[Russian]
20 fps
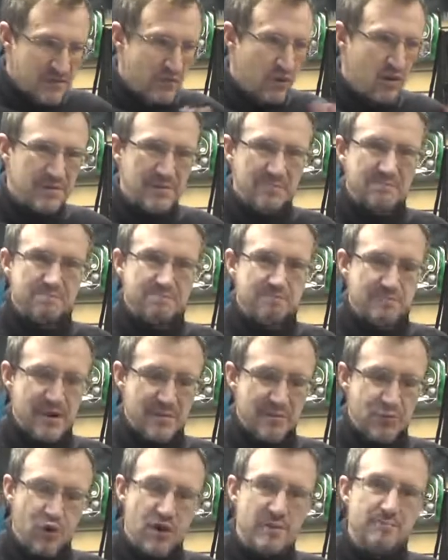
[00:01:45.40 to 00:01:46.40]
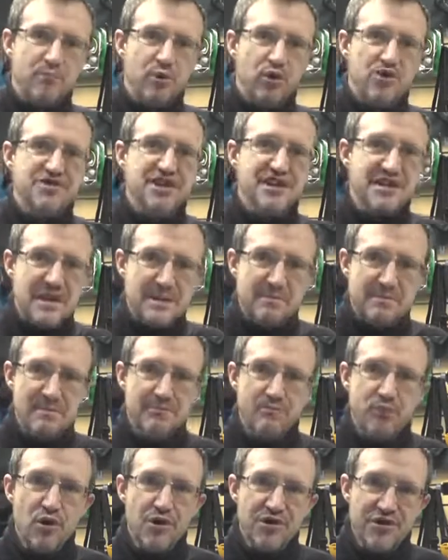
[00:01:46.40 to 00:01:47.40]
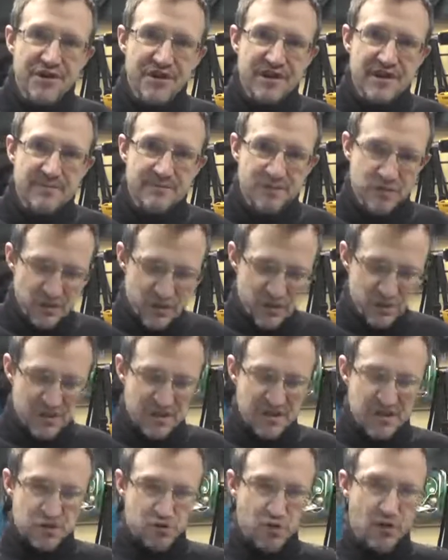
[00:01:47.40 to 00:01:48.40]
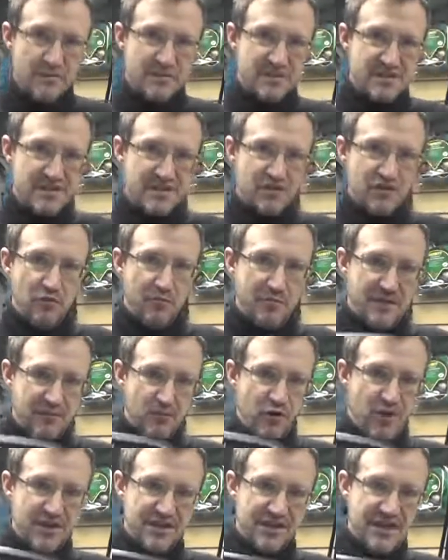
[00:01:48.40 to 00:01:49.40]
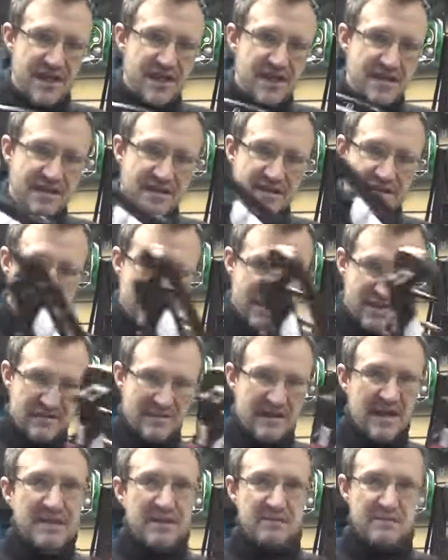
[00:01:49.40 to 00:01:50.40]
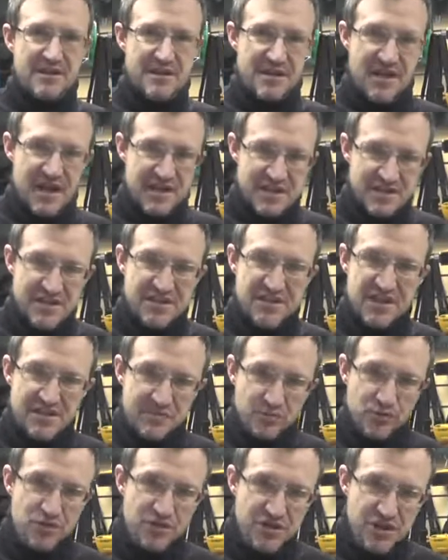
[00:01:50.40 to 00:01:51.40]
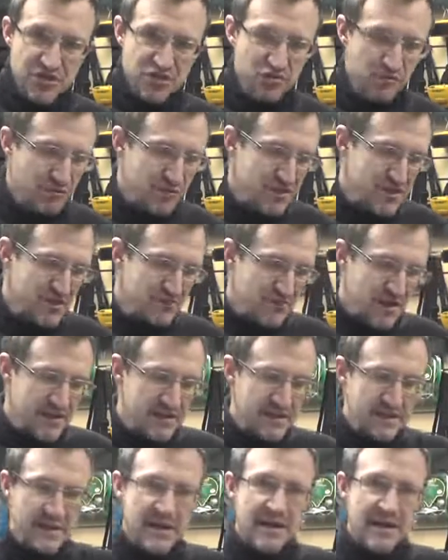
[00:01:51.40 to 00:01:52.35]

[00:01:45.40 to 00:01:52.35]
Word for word: Он прибор по цене пинпоинтера. То есть вот стоимость этого прибора, да, она меняется, я не буду сейчас сумму называть.